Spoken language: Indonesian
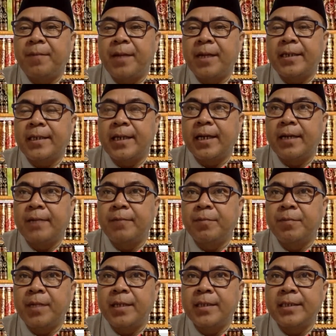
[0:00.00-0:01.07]
pada
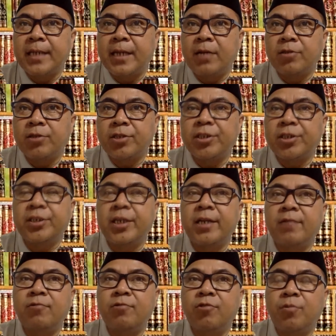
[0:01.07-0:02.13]
membaca sekedar
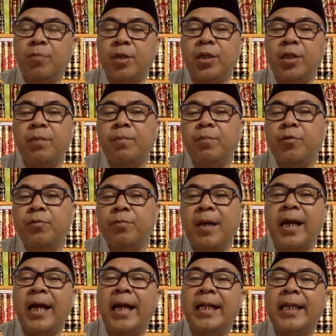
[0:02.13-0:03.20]
untuk menghimpun
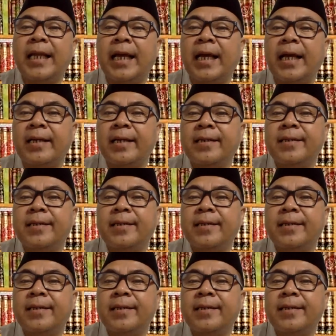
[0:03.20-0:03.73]
pahala.